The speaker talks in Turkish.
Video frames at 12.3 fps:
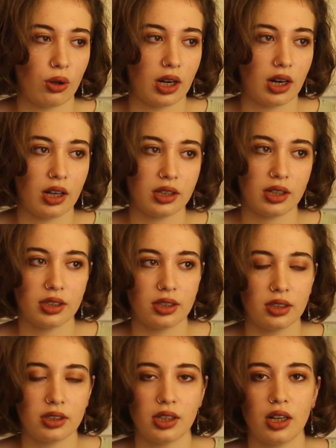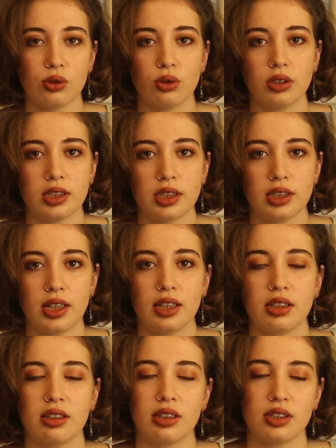olarak anlarsanız daha sonrasında
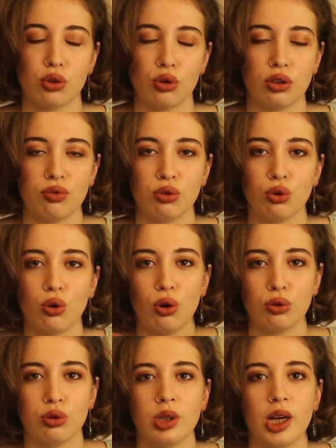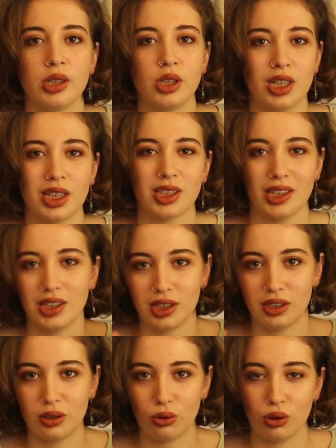gerundifin ne olduğunu da anlayacaksınız.
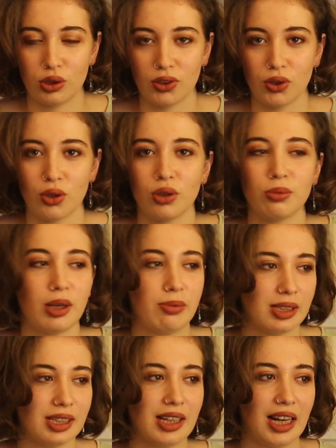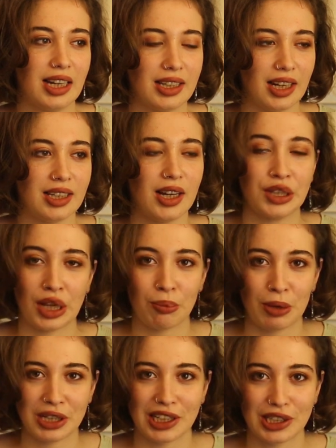Size söz veriyorum. Hepsini tane tane
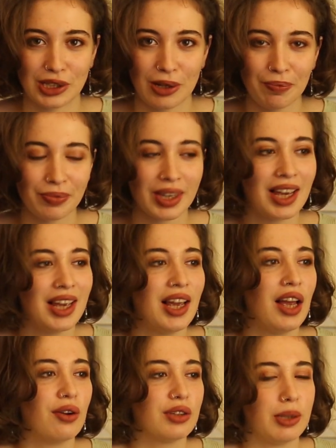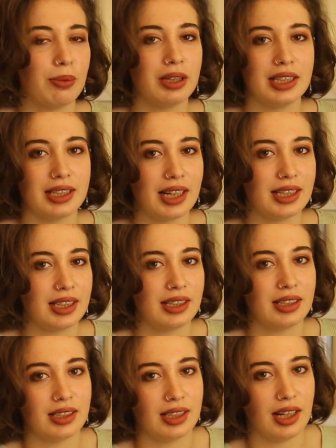anlatmaya çalışacağım. O zaman
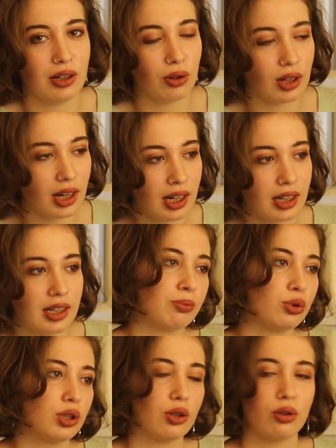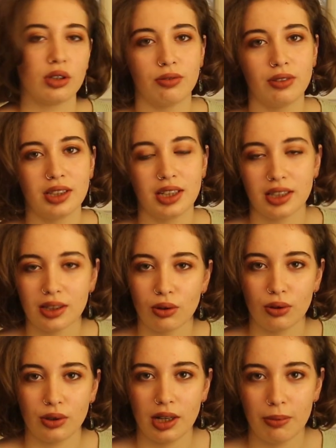isterseniz ilk olarak bu jerondifin nasıl
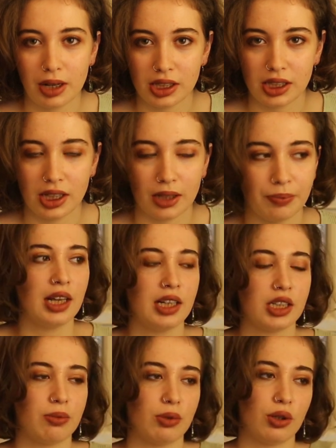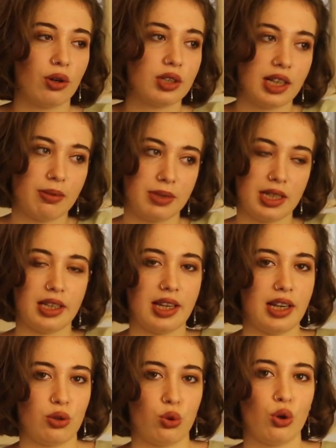olduğuyla başlayalım. Şimdi görselimizde ne
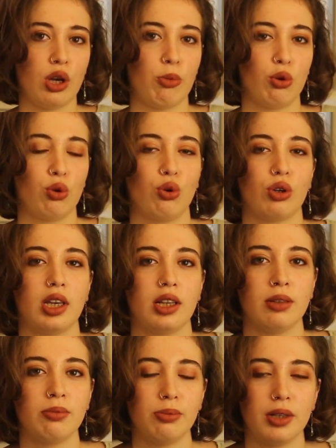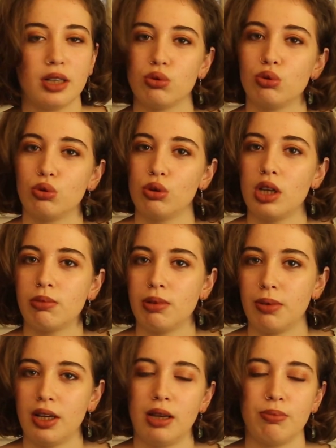yazıyor? Hemen onu okuyalım. Biraz uzun
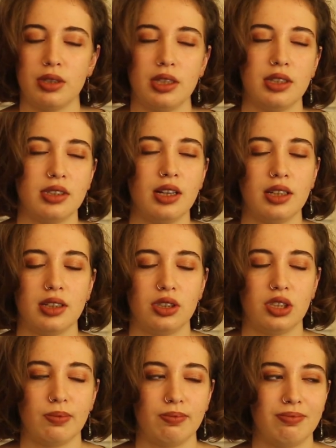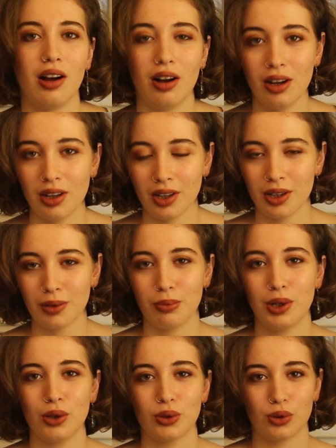ama ben hepsini size anlatacağım. En
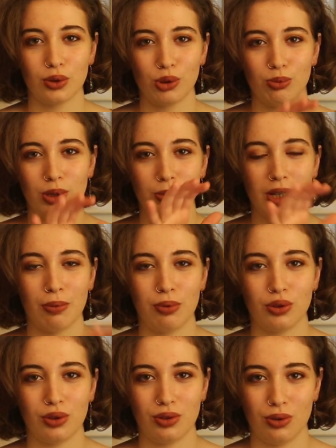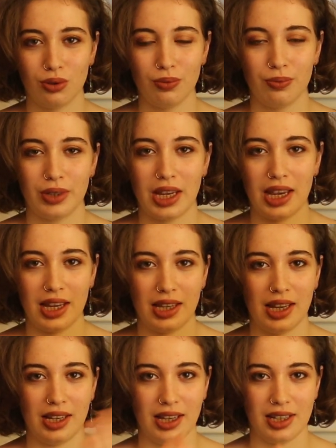biliyorsunuz bir preposition.
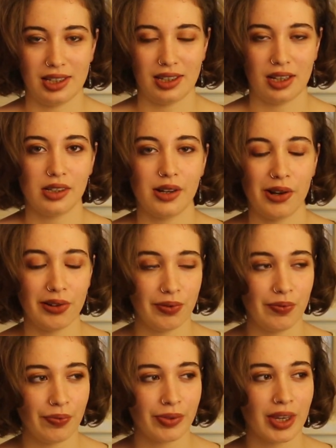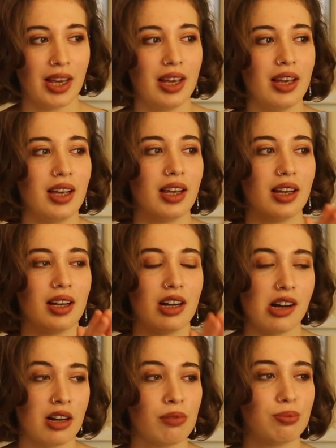En diye yazılan en.
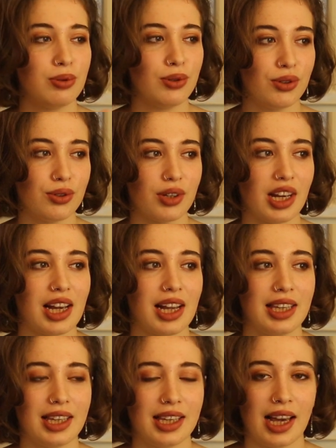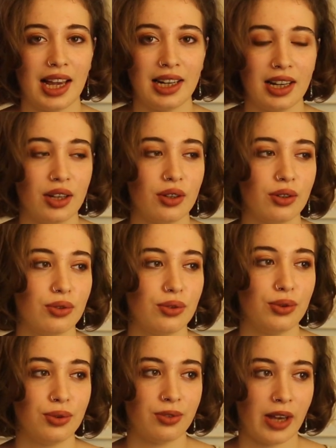En plus radical
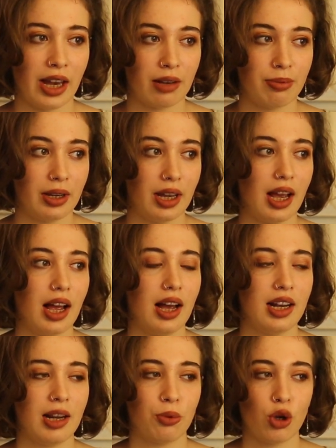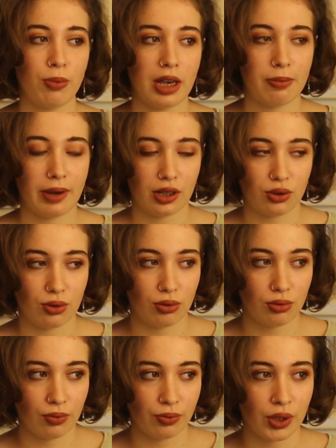du verbe à la première
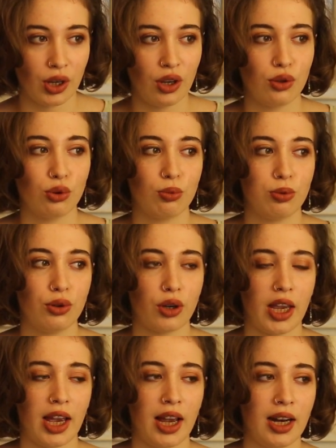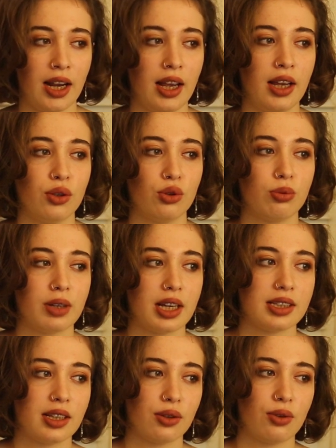personne du pluriel du
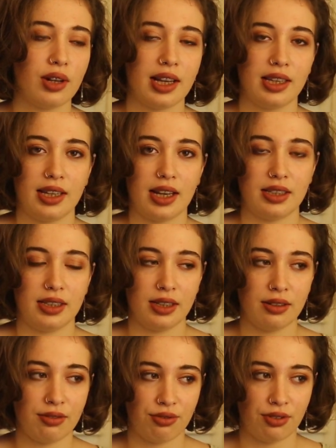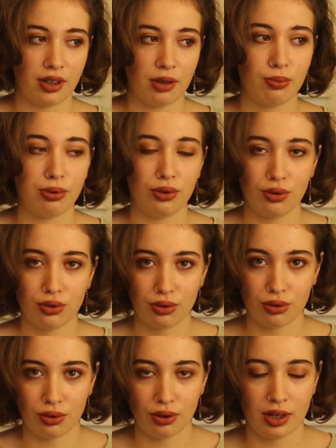présent de l'indicatif
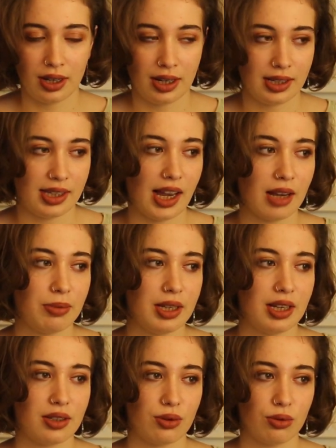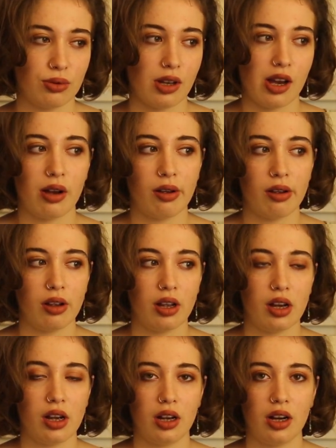plus terminaison en
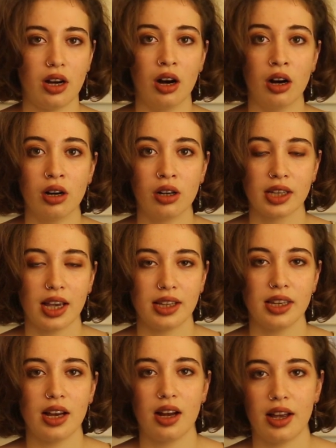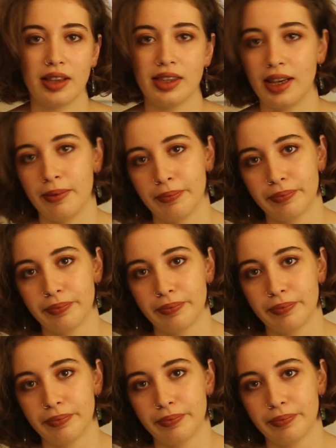en. yani ant.